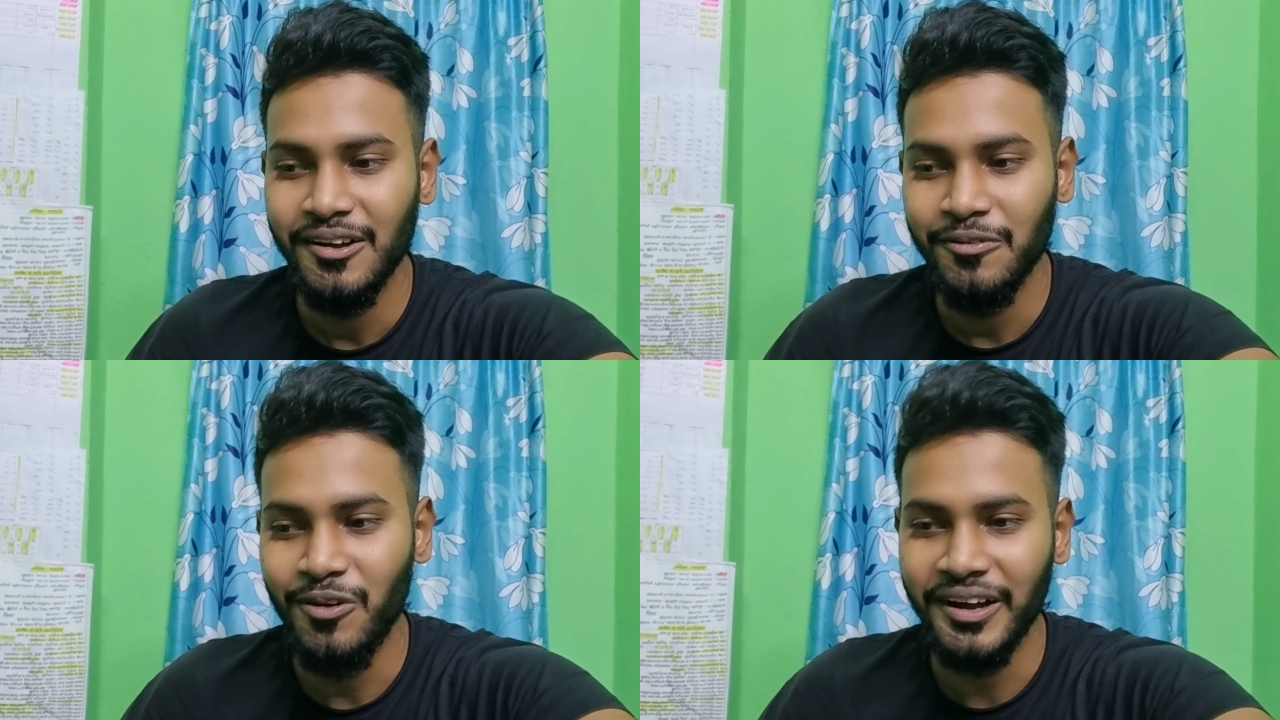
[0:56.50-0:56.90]

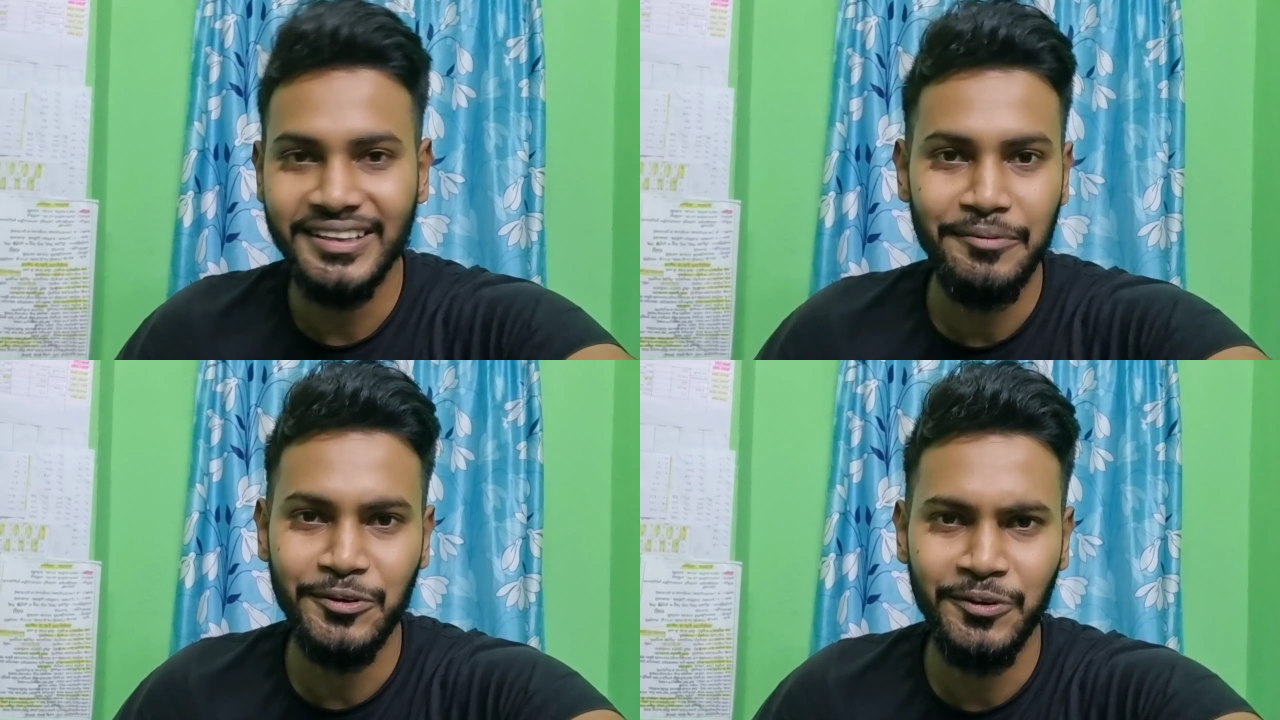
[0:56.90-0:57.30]
ব্লগে
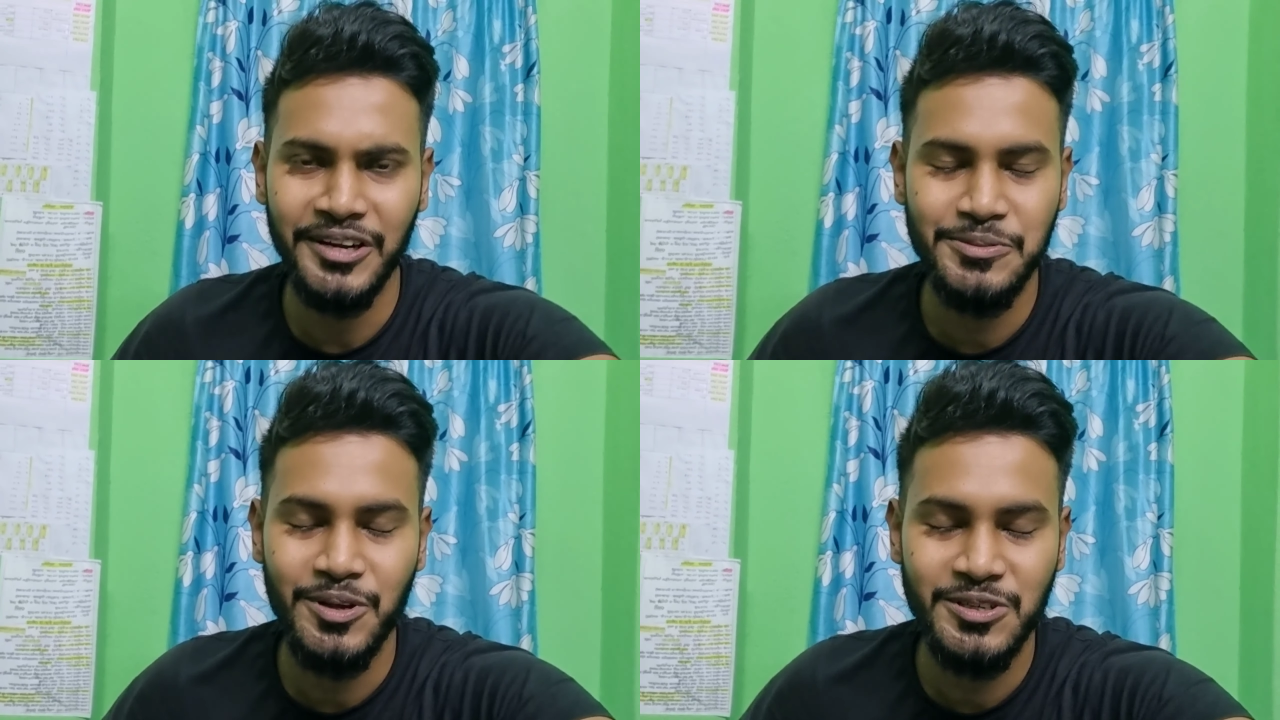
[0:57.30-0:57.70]
তেমন কোনো
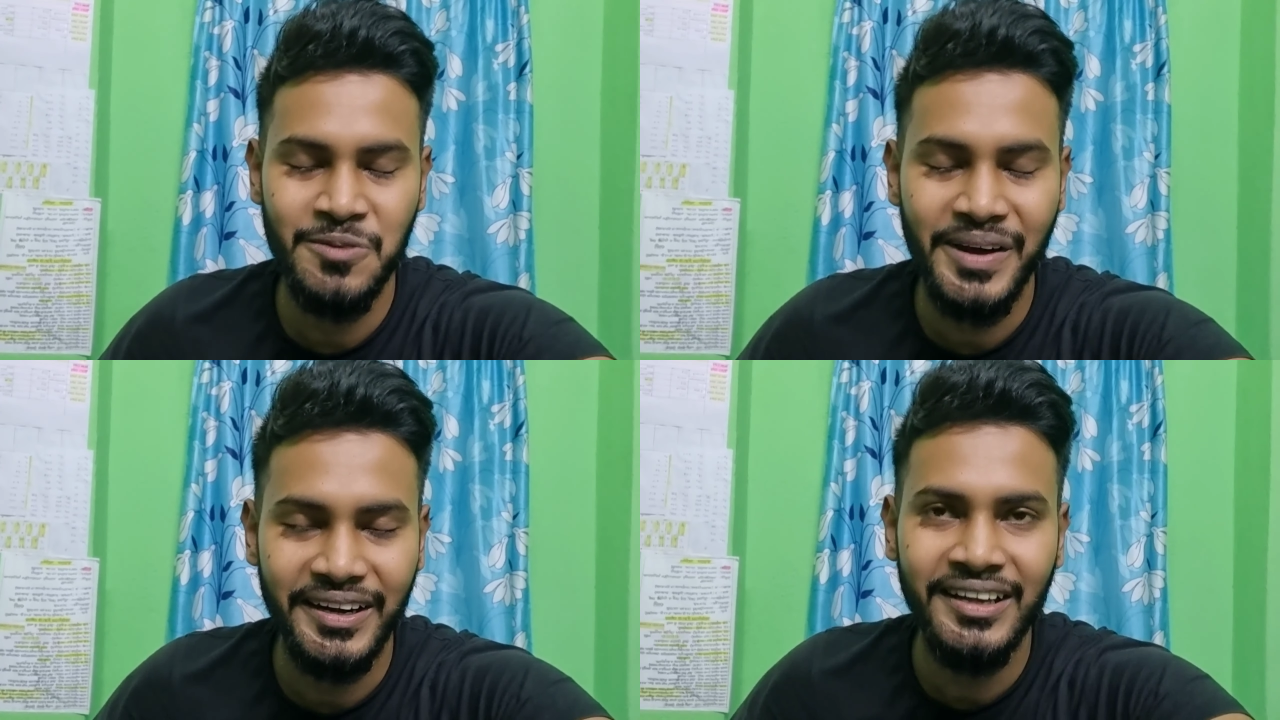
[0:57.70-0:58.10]
রেসপন্স আমি
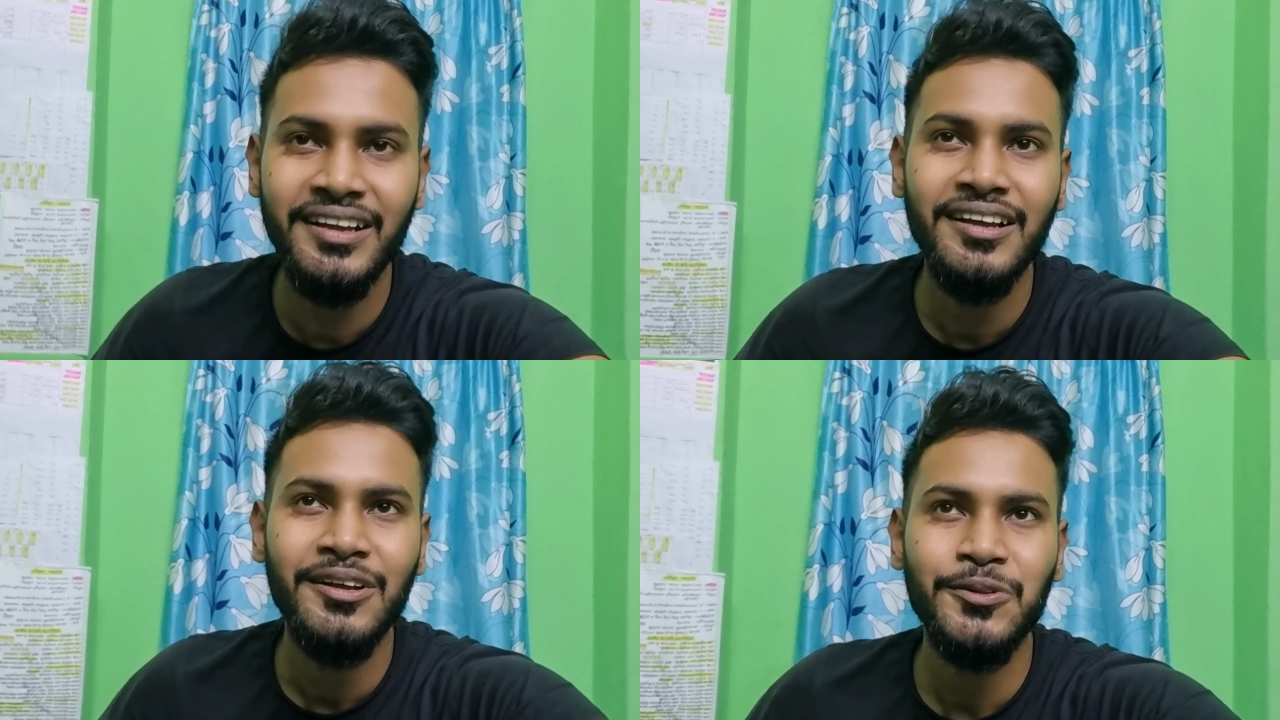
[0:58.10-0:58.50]
পাইনি
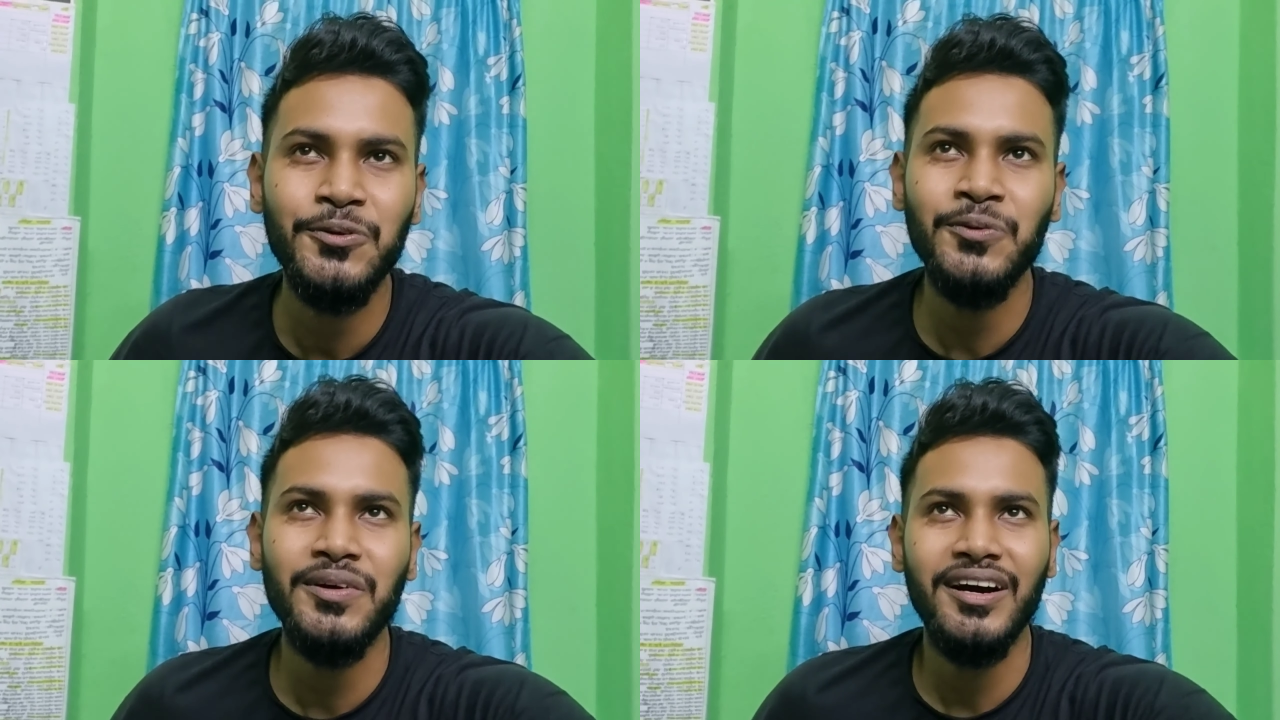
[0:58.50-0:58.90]
তো
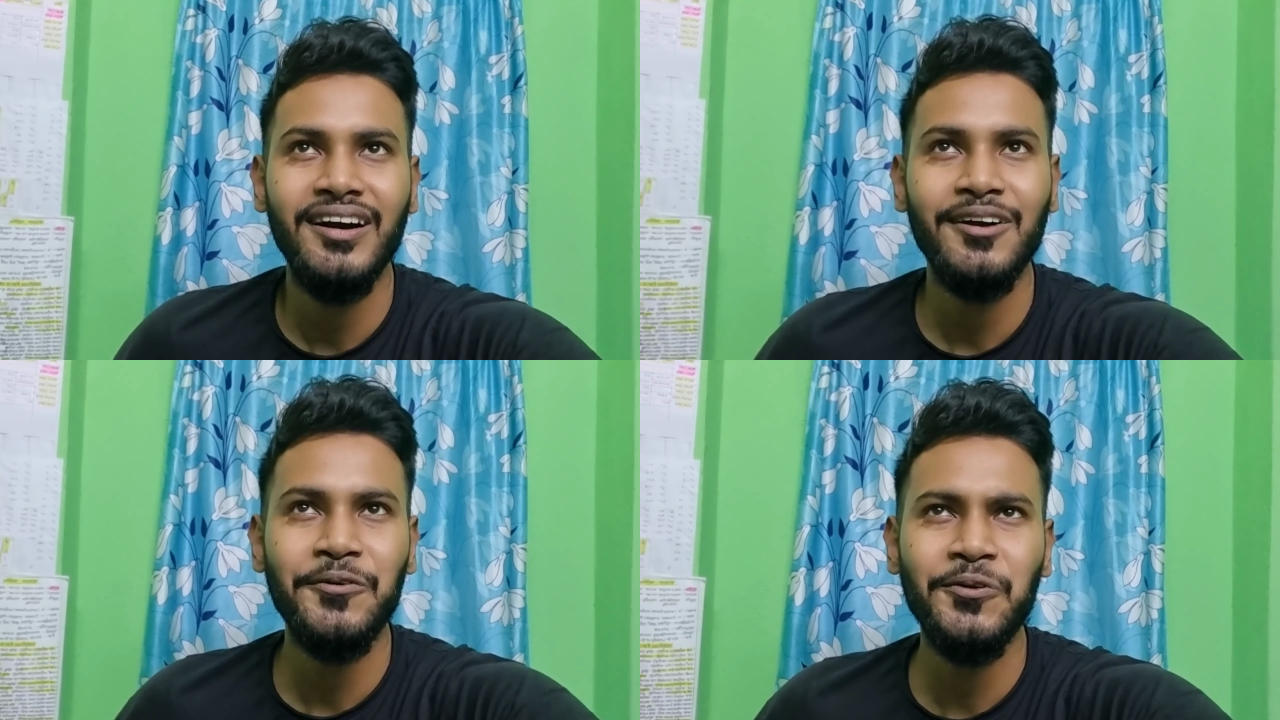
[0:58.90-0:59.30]

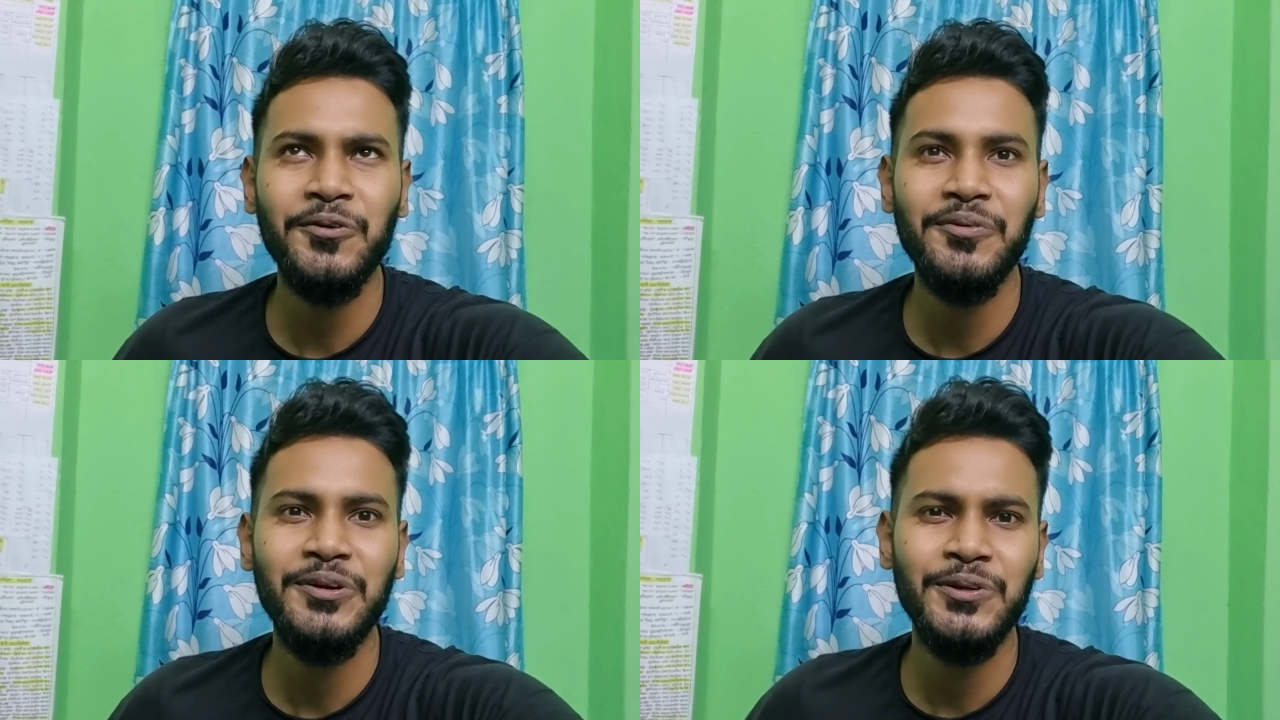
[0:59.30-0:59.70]
কোনো
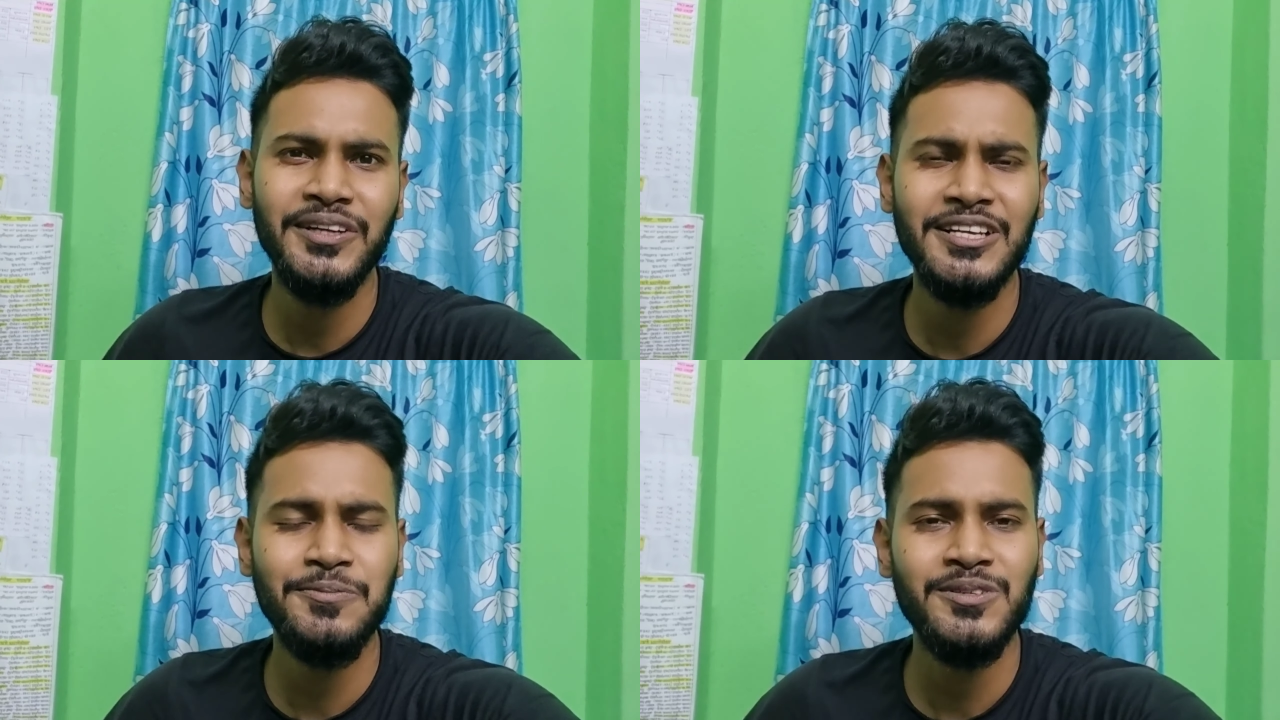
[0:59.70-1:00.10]
কোনো ভিডিওতে
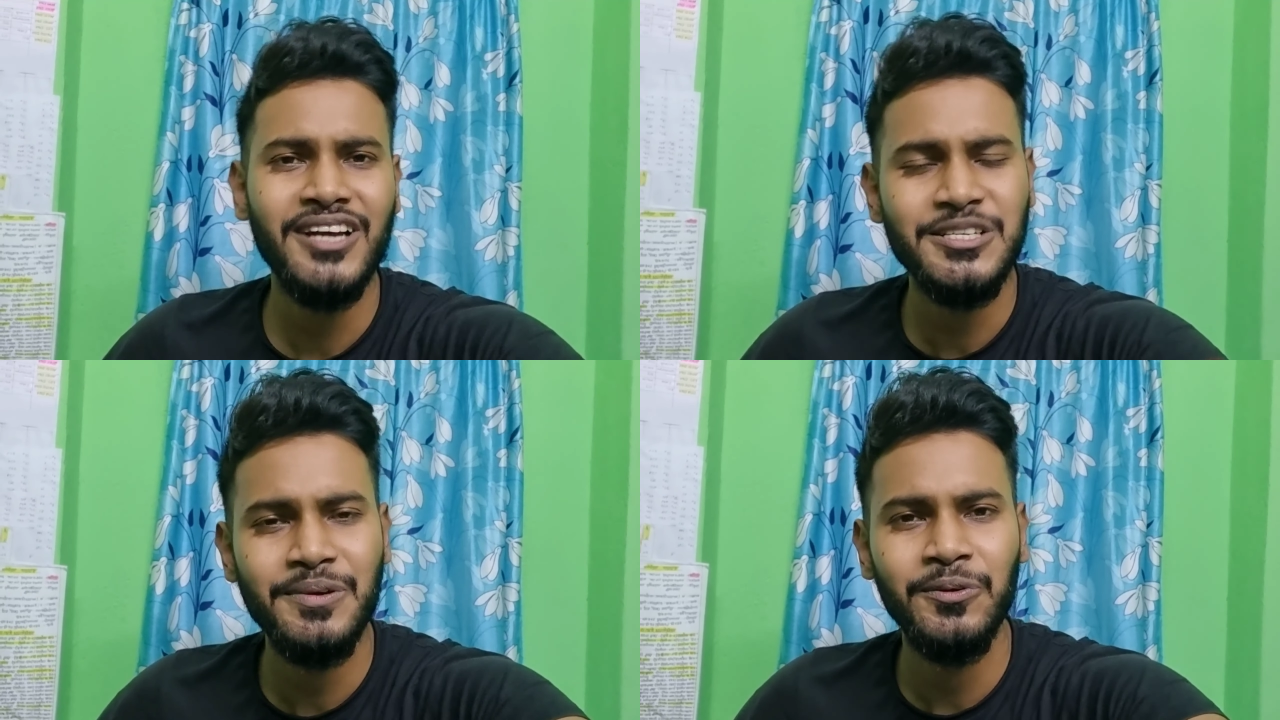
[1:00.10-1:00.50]
রেসপন্স
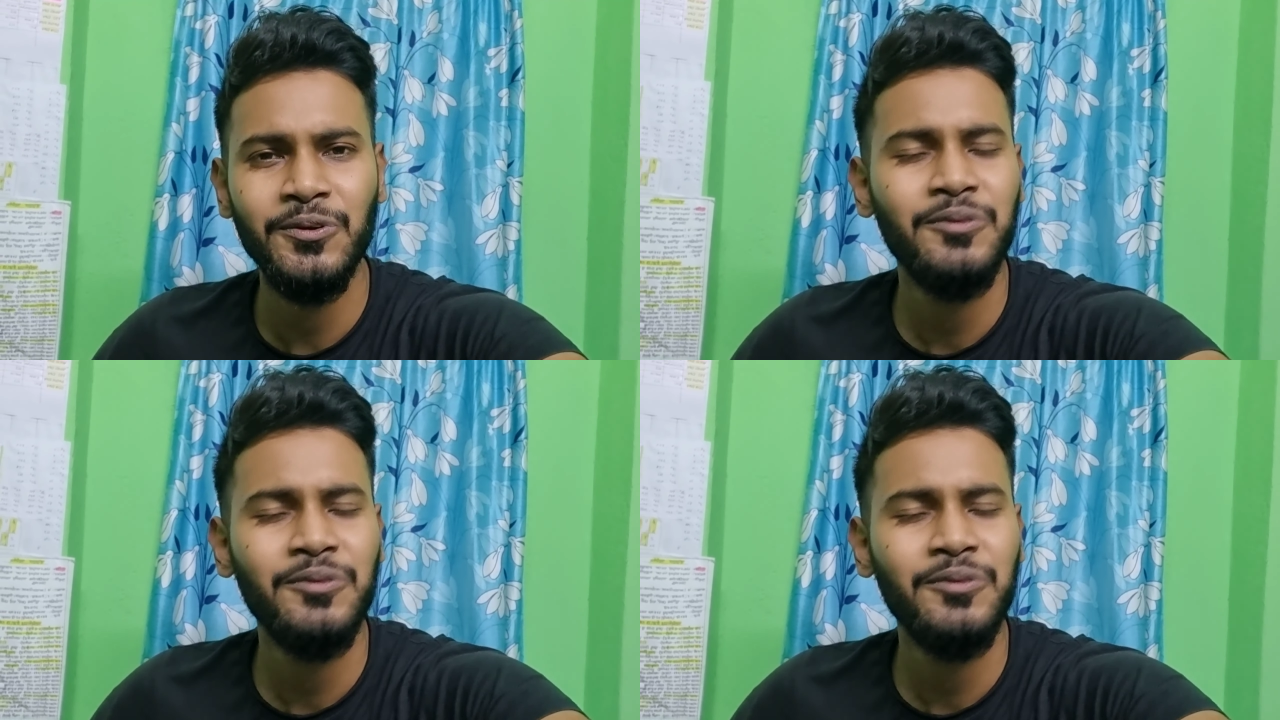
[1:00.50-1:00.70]
আসবে কোনো কোনো